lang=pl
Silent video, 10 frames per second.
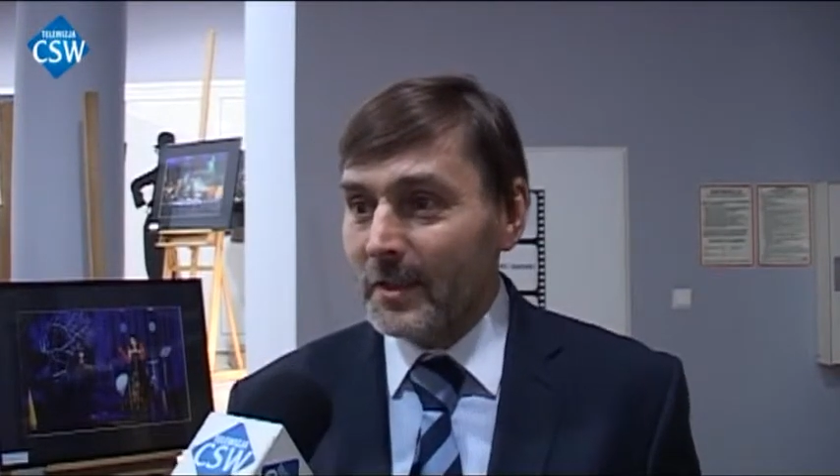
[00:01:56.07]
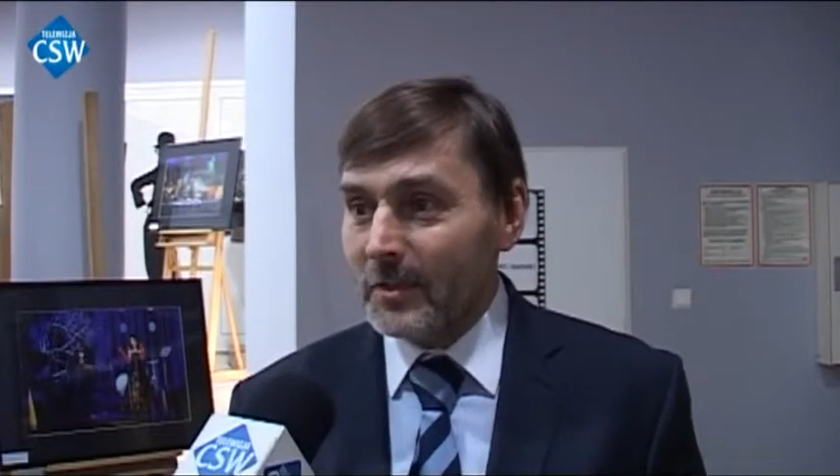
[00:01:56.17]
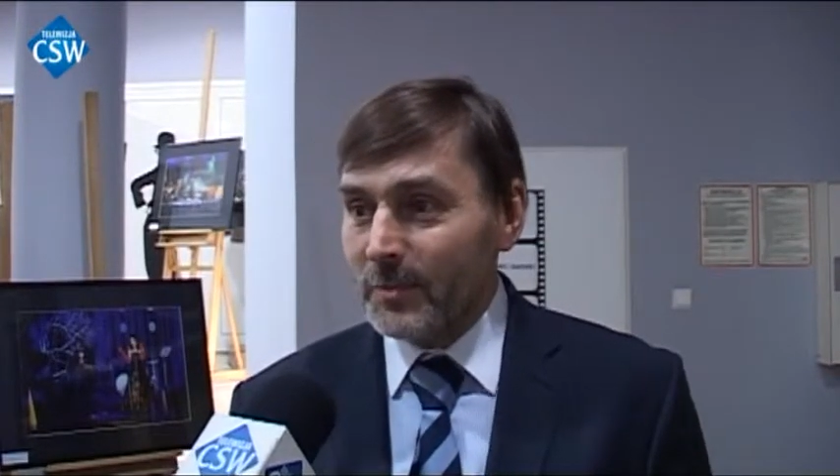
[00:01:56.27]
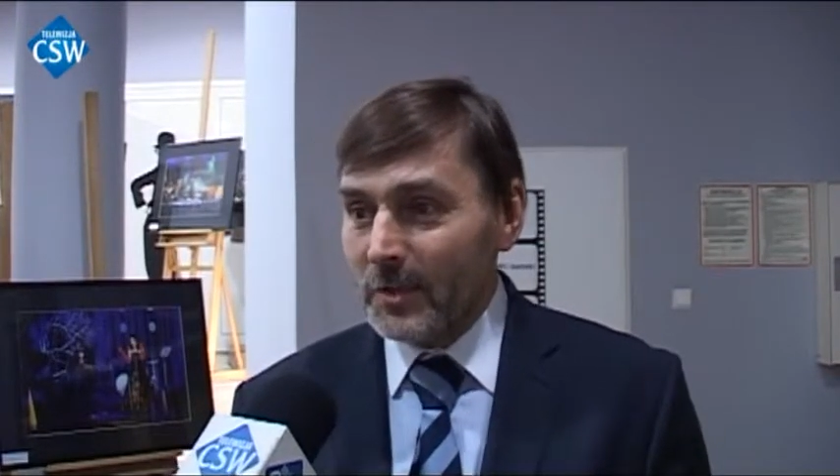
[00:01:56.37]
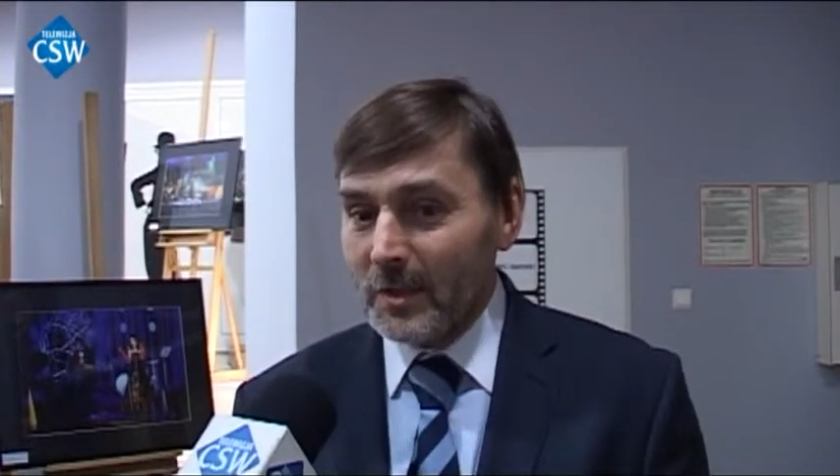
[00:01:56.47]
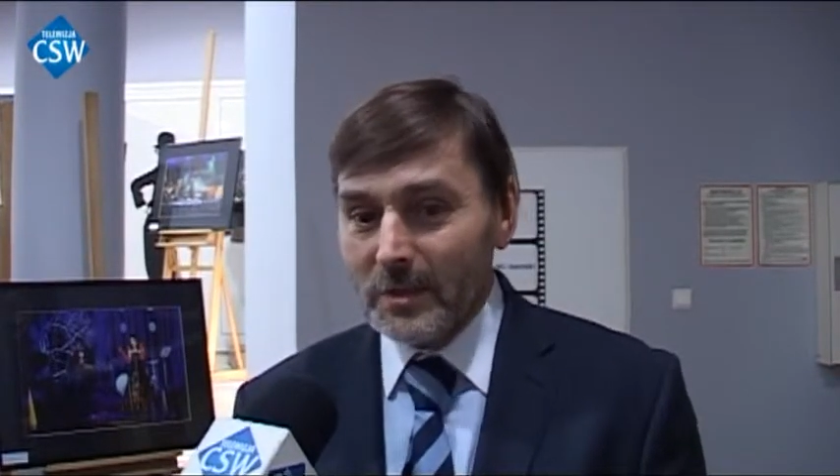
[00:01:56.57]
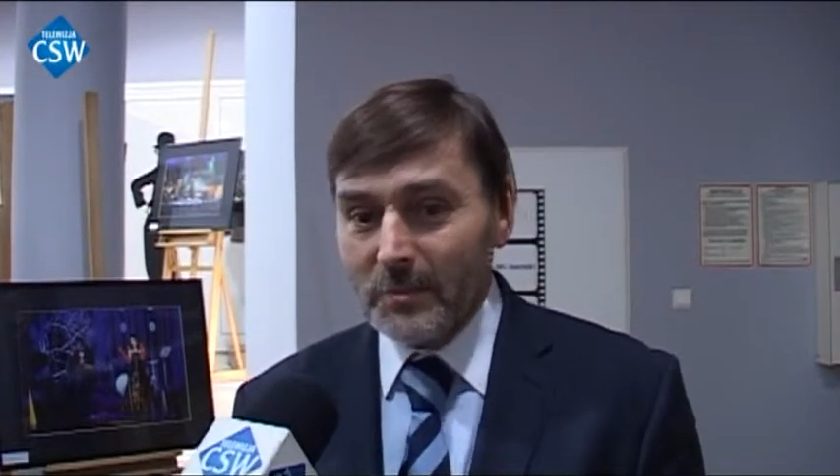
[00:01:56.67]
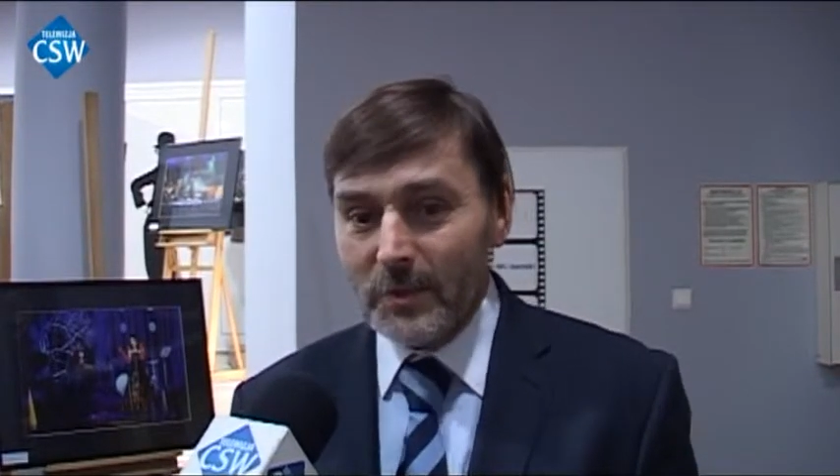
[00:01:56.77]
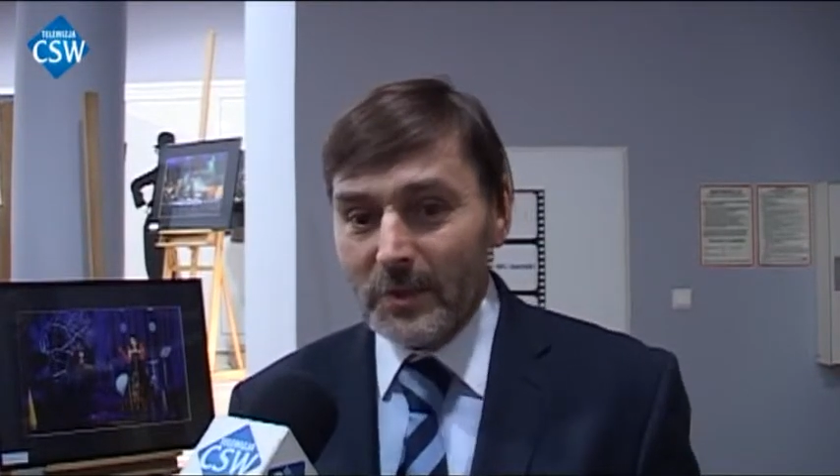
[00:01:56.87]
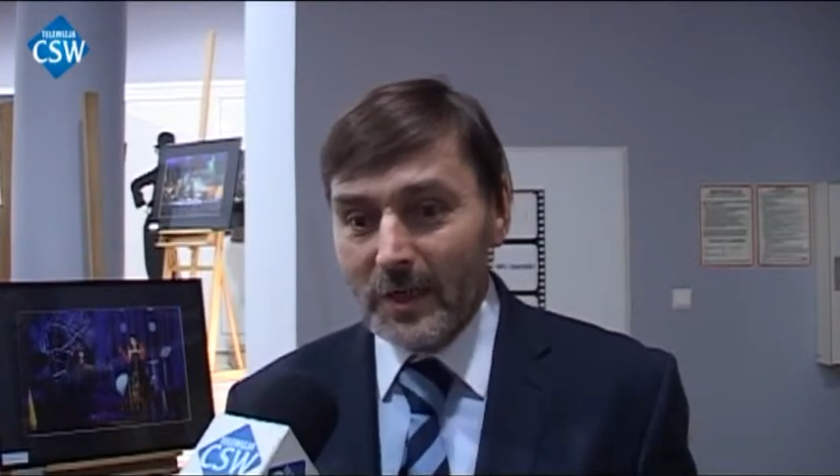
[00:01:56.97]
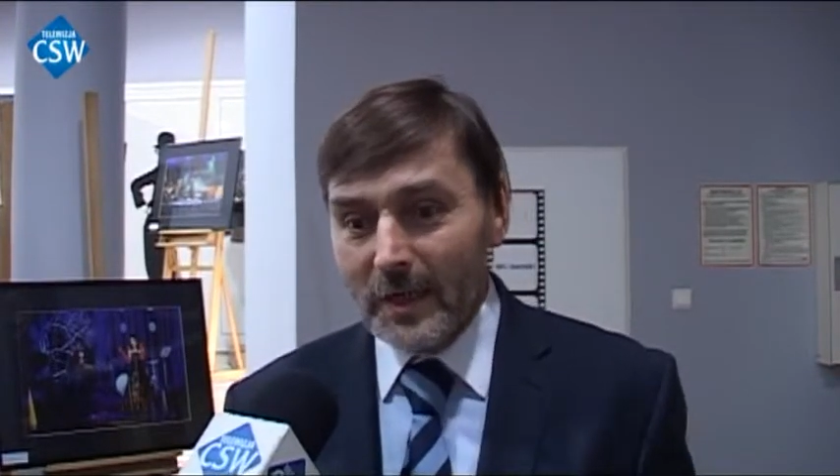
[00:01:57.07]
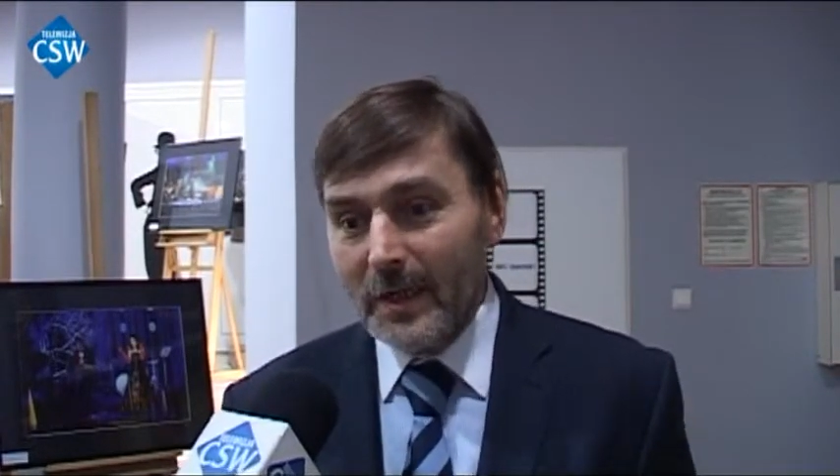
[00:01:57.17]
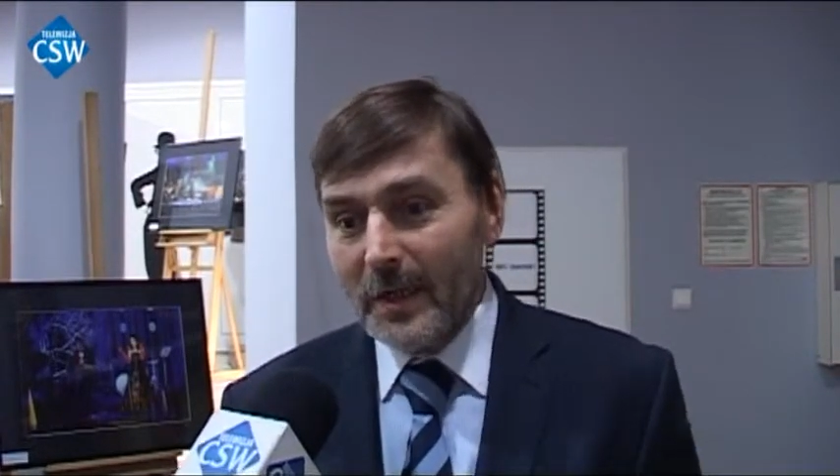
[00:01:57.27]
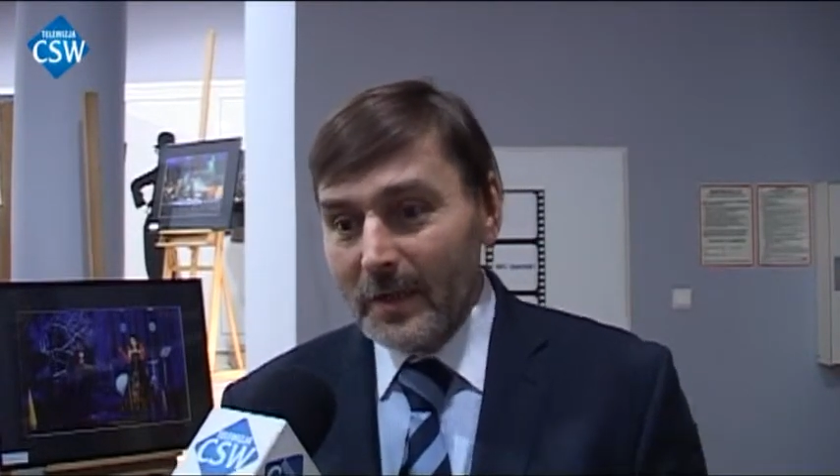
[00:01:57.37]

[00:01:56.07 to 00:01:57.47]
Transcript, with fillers: taka odpowiedzialność społeczna